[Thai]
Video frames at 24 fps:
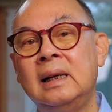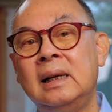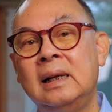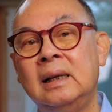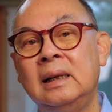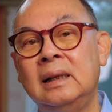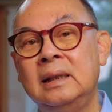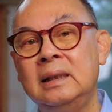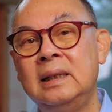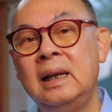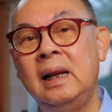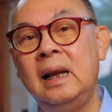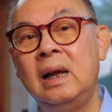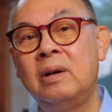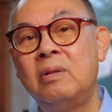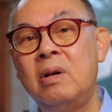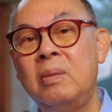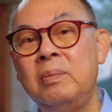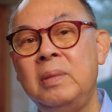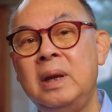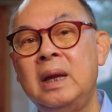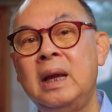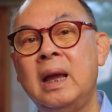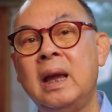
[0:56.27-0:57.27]
หรือที่เรียก
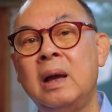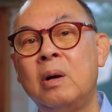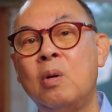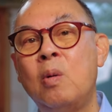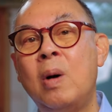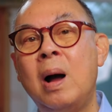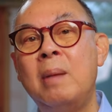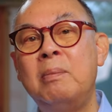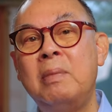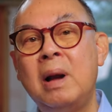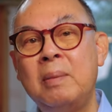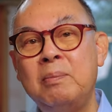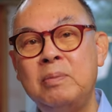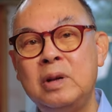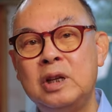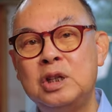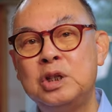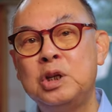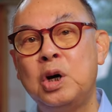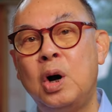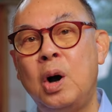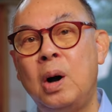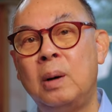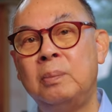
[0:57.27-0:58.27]
ว่ามีความรับผิด
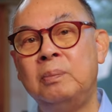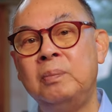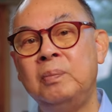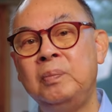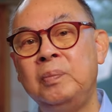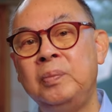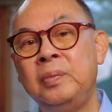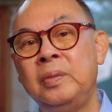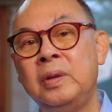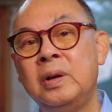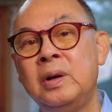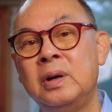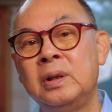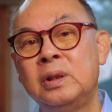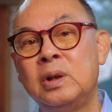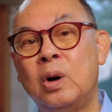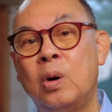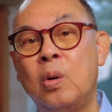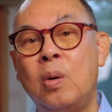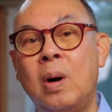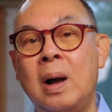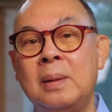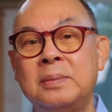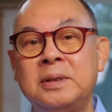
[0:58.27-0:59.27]
ชอบต่อ
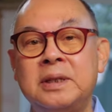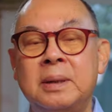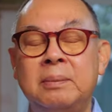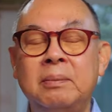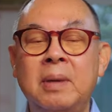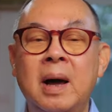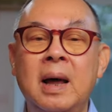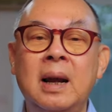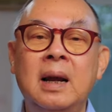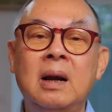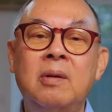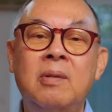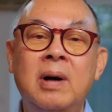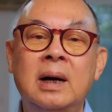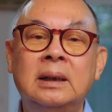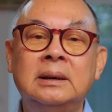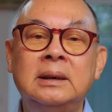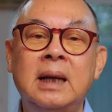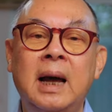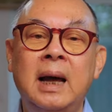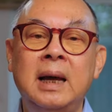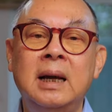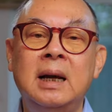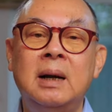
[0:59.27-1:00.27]
ความสัมพันธ์ระหว่าง
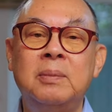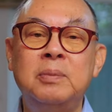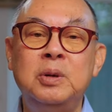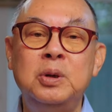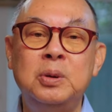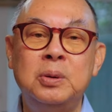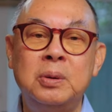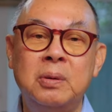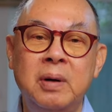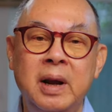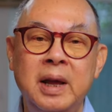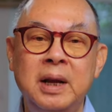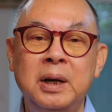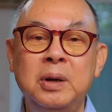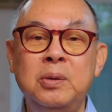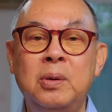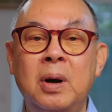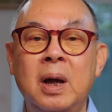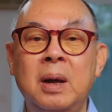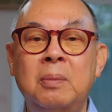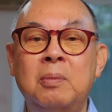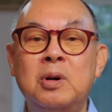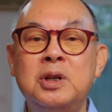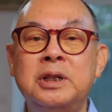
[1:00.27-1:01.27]
ไทยกับยูเครน
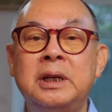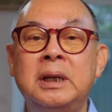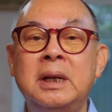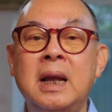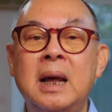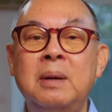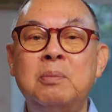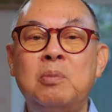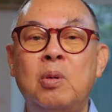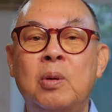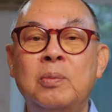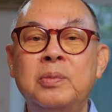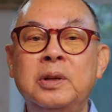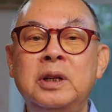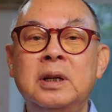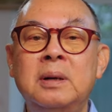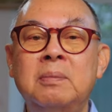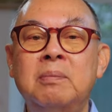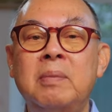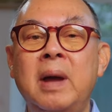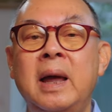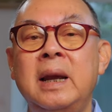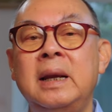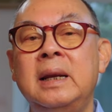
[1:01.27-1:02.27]
ด้วย เพราะฉะนั้นผมถึง
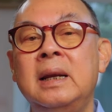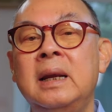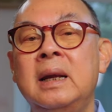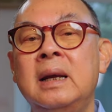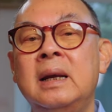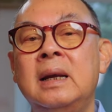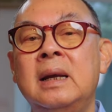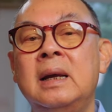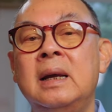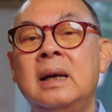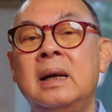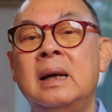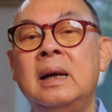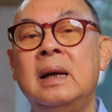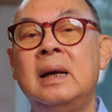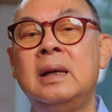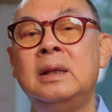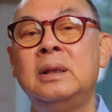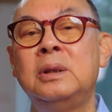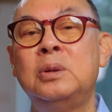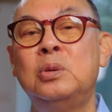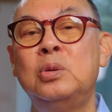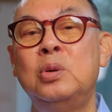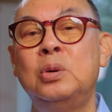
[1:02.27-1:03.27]
เป็น
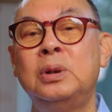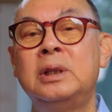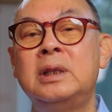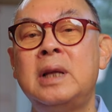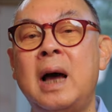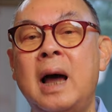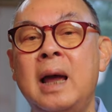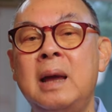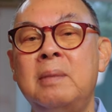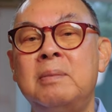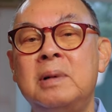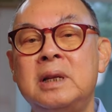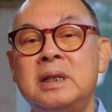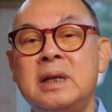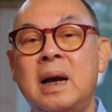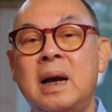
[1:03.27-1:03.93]
ทูตไทยประ